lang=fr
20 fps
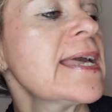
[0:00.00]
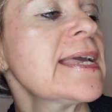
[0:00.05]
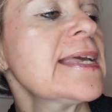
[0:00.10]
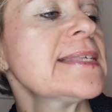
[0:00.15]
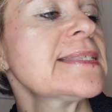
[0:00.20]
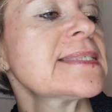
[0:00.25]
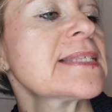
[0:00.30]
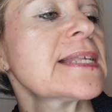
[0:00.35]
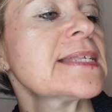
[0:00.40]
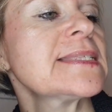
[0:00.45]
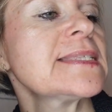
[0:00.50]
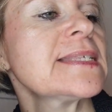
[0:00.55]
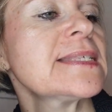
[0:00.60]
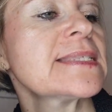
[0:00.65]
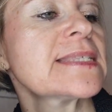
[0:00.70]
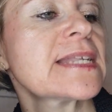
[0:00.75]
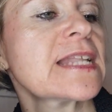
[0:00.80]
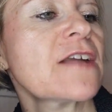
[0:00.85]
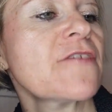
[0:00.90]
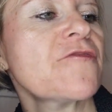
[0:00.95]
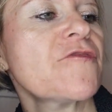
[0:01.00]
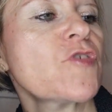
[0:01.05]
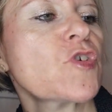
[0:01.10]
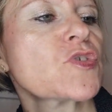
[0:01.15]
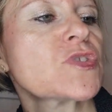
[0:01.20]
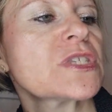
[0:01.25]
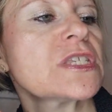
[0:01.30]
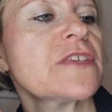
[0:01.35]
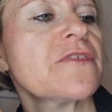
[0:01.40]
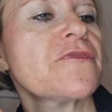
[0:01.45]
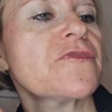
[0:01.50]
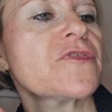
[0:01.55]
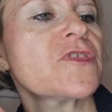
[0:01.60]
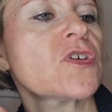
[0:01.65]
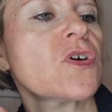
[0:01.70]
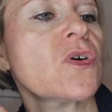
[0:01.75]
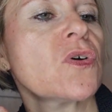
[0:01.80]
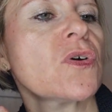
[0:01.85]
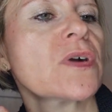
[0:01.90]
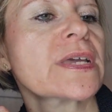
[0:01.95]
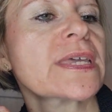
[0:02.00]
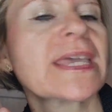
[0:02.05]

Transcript: et celle-ci, c'est la fortifiant